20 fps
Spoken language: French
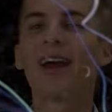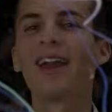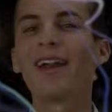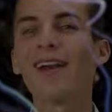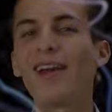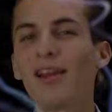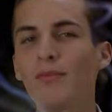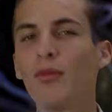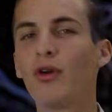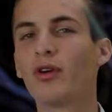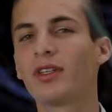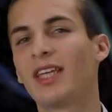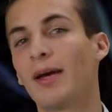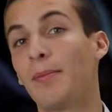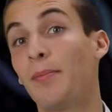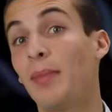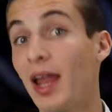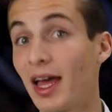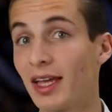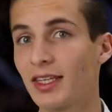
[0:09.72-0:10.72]
réellement sa
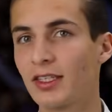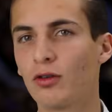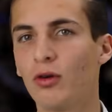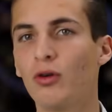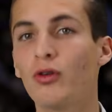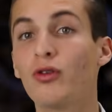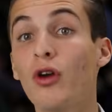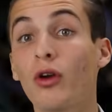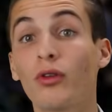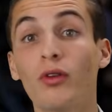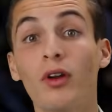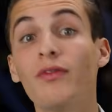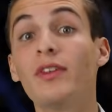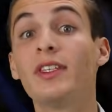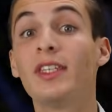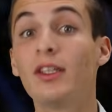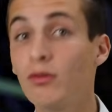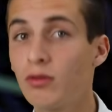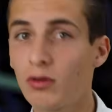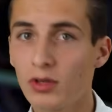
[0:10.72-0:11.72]
place au cœur de la
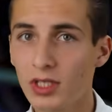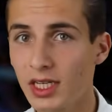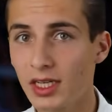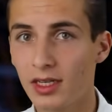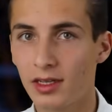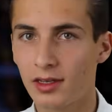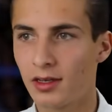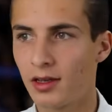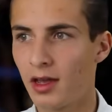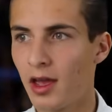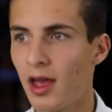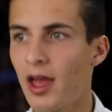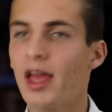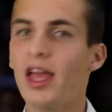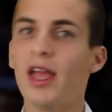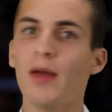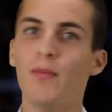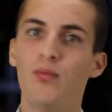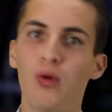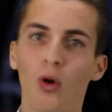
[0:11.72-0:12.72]
physique quantique
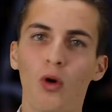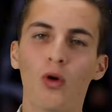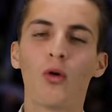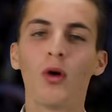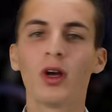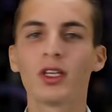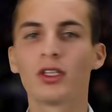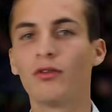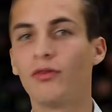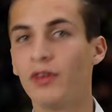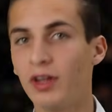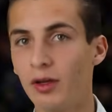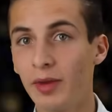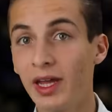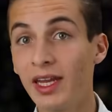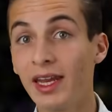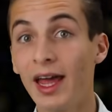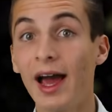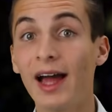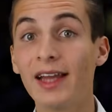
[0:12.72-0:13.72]
Et pourquoi ce
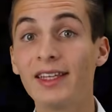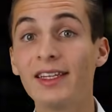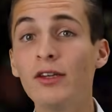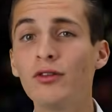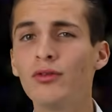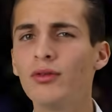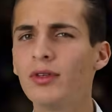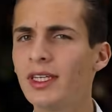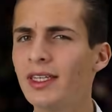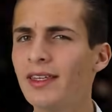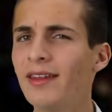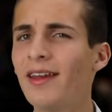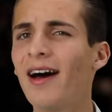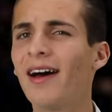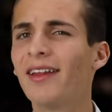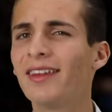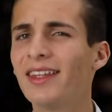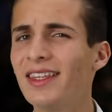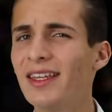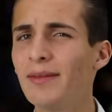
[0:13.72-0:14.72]
phénomène a-t-il suscité
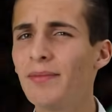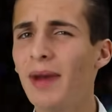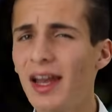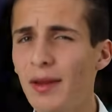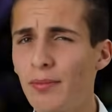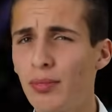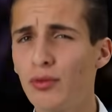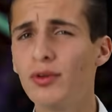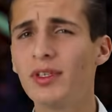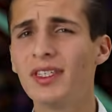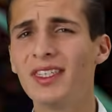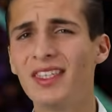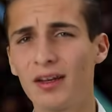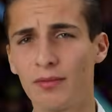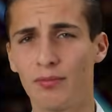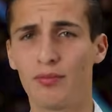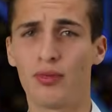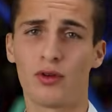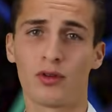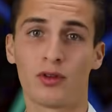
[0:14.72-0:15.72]
un des débats les plus
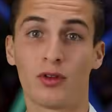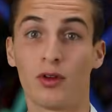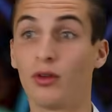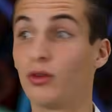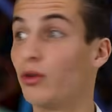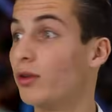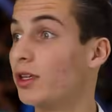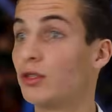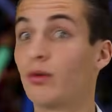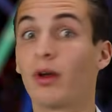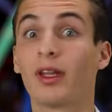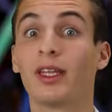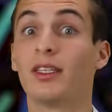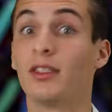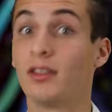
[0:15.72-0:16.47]
importants de l'histoire des